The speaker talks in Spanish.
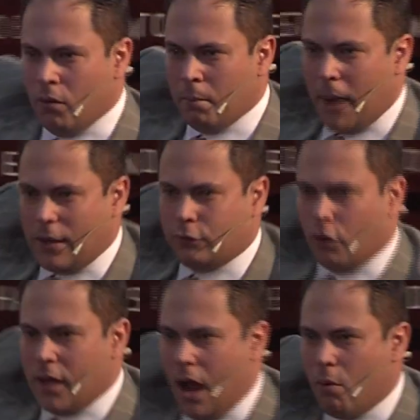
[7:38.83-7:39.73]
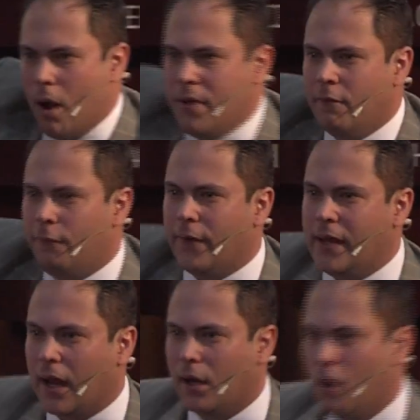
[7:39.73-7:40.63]
un vaso de agua bien
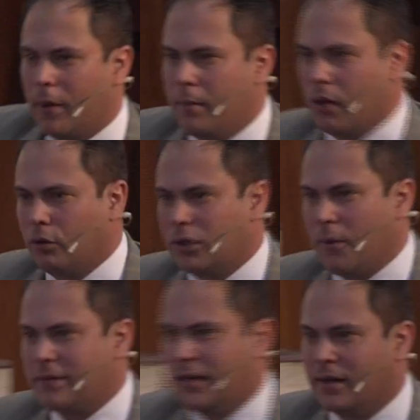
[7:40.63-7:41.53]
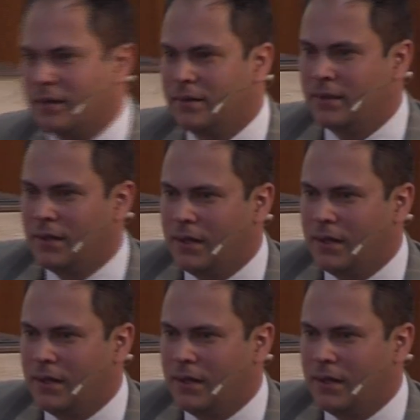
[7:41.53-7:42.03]
fría. ¿Qué es lo primero que usted va a hacer?